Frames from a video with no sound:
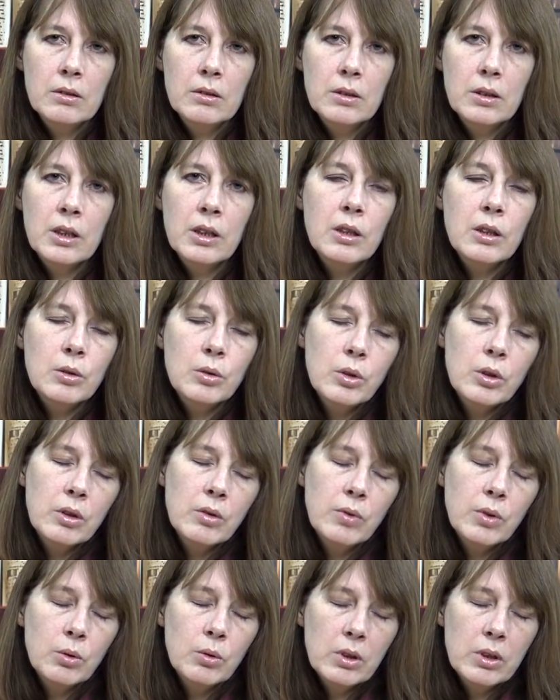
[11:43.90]
takich,
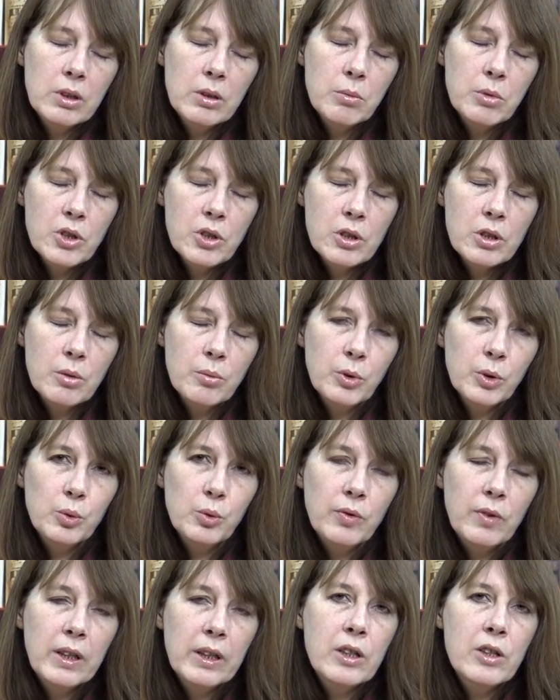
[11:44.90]
których w ogóle nie bierzecie pod
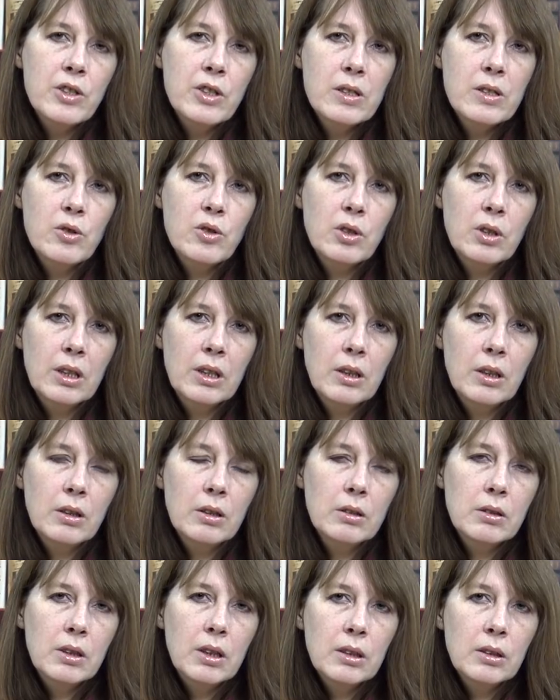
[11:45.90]
uwagę, że coś tak,
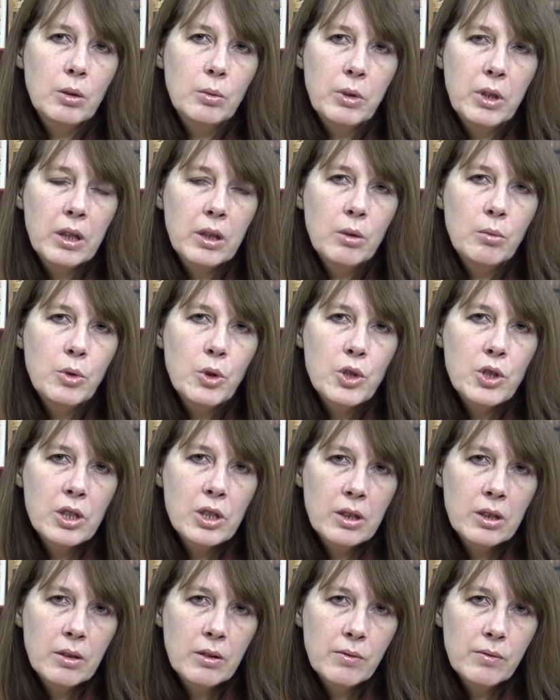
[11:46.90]
tak dobrego
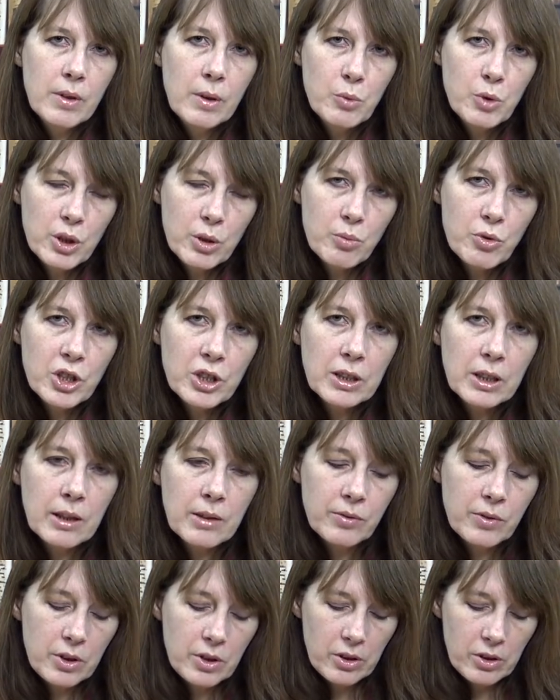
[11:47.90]
może Wam się
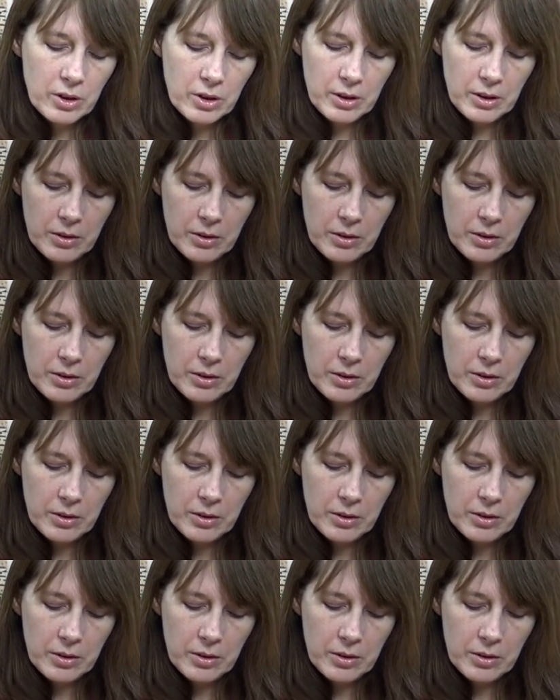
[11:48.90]
przytrafić.